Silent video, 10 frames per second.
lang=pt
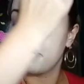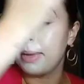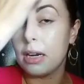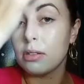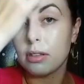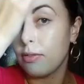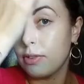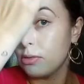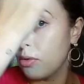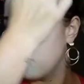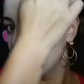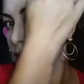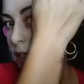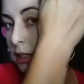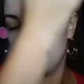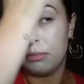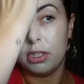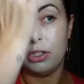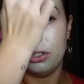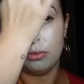A primeira coisa que eu vejo no rosto é essas
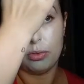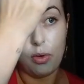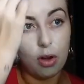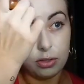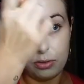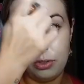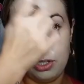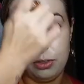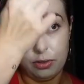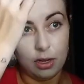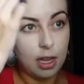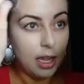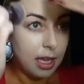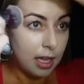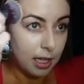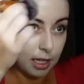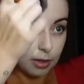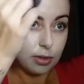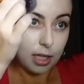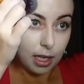manchas. Eu não gosto disso.
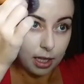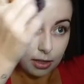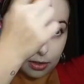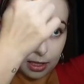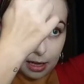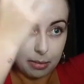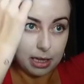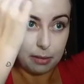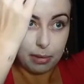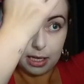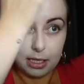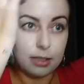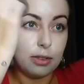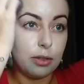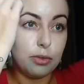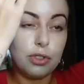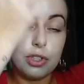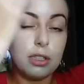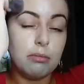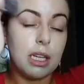E eu sei que isso acaba atrapalhando a
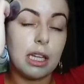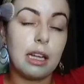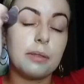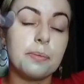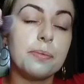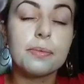autoestima, né?